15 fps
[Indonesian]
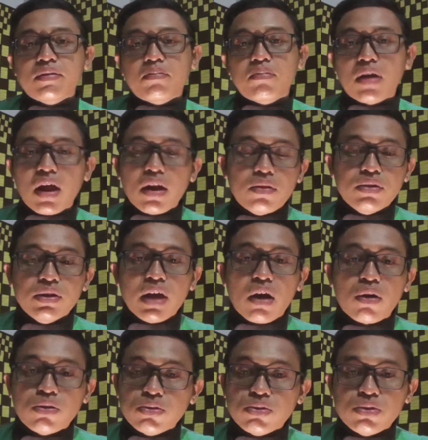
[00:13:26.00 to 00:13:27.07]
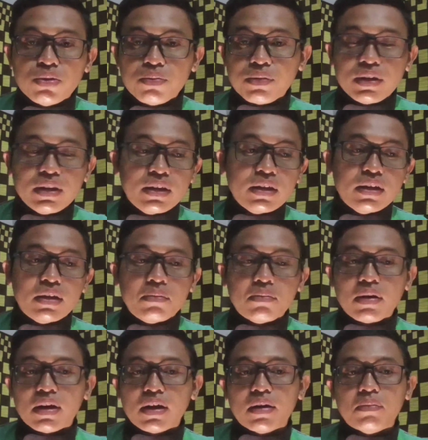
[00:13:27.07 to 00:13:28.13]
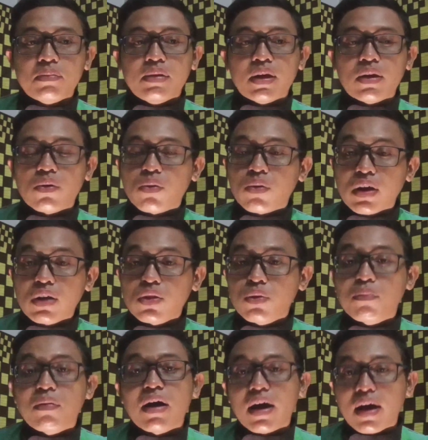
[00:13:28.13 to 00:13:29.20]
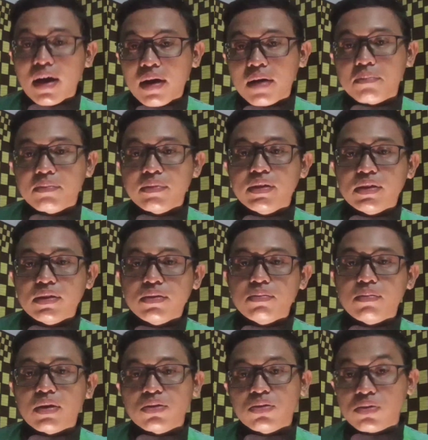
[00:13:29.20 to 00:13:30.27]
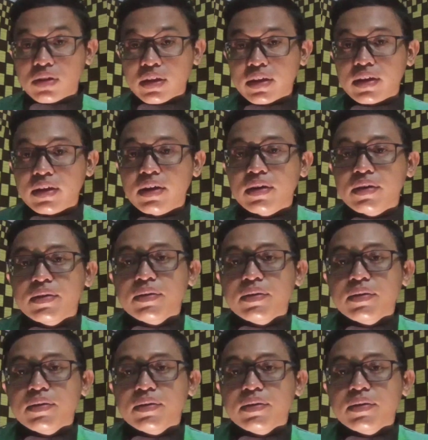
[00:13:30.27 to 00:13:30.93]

melalui akun YouTube ini gimana biar orang tuh paham gitu maksud saya